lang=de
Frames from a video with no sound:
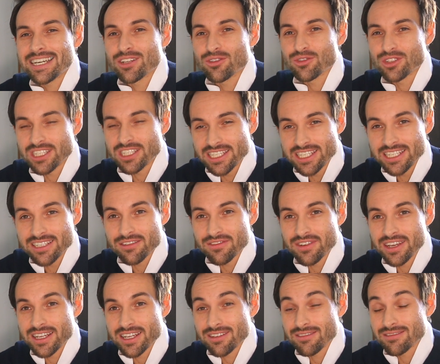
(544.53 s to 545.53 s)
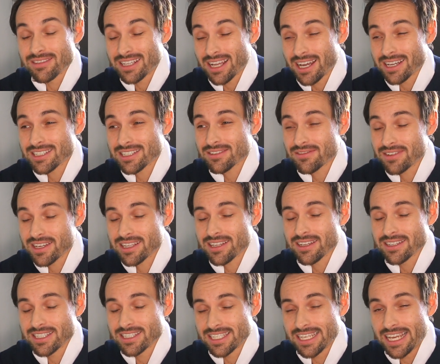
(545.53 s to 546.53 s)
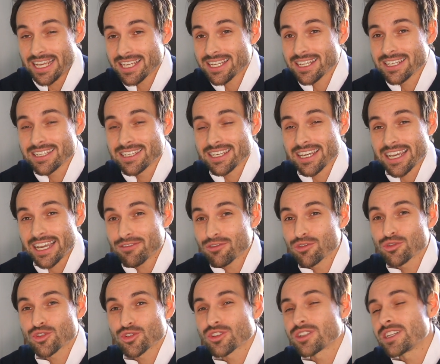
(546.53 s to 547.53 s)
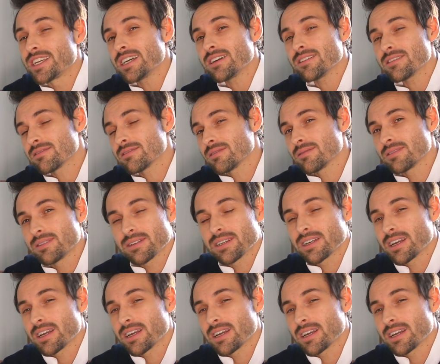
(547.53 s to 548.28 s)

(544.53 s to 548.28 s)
reduziert werden. Und das wäre tatsächlich revolutionär,